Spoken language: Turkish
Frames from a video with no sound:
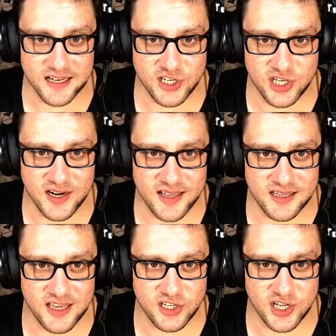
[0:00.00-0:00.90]
işin
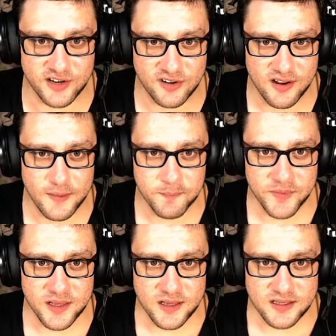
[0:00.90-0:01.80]
rengi değişir.
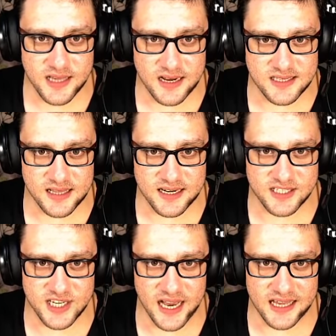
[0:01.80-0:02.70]
Yarasalar
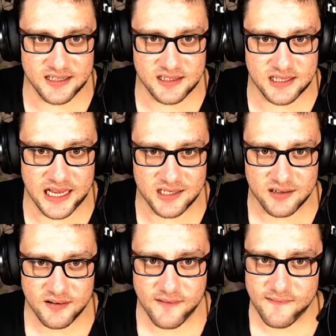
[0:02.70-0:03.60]
ikiye ayrıldılar.
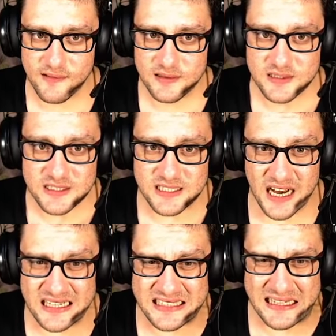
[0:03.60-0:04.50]

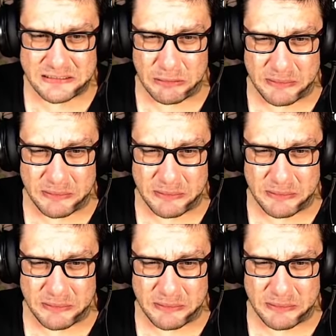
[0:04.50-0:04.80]
Kartal topu